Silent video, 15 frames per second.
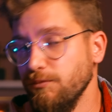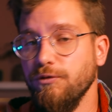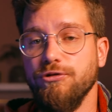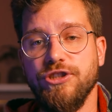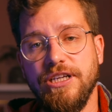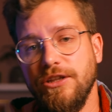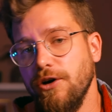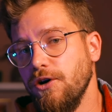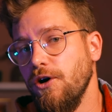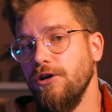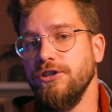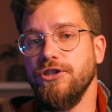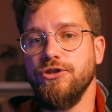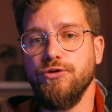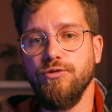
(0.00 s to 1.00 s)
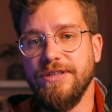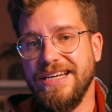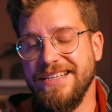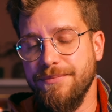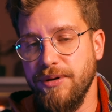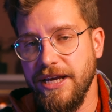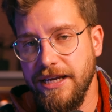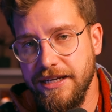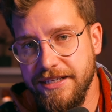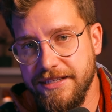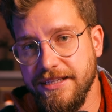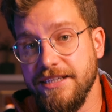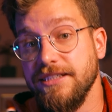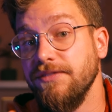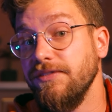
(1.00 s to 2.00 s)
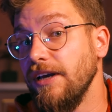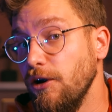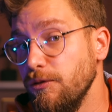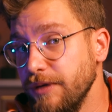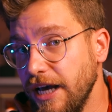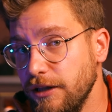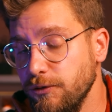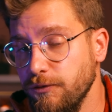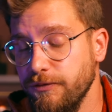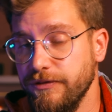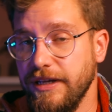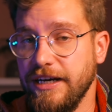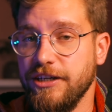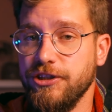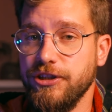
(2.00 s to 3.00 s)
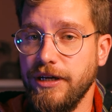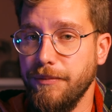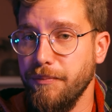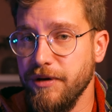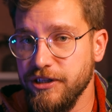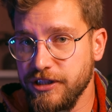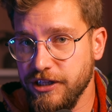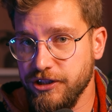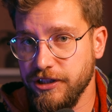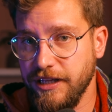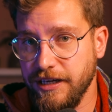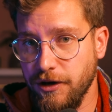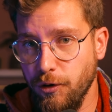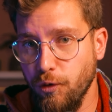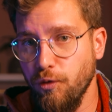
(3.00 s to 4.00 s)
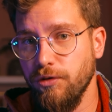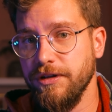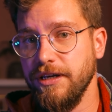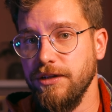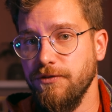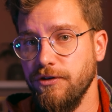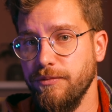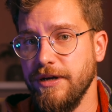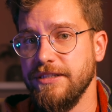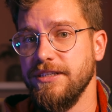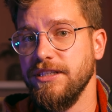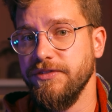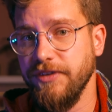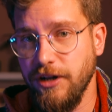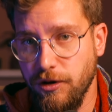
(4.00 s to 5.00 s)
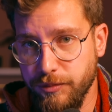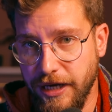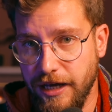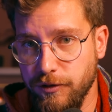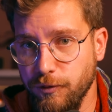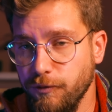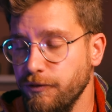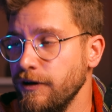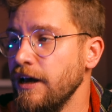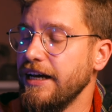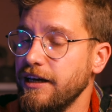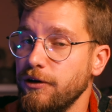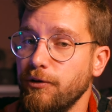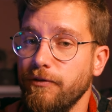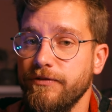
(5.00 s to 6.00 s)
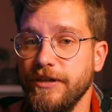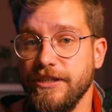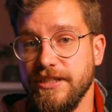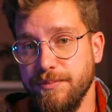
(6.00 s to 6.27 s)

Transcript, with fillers: Muszę dokończyć tutaj playlistę z wielomianów, także myślę, że takie ogólne informacje z wielomianów, jak i również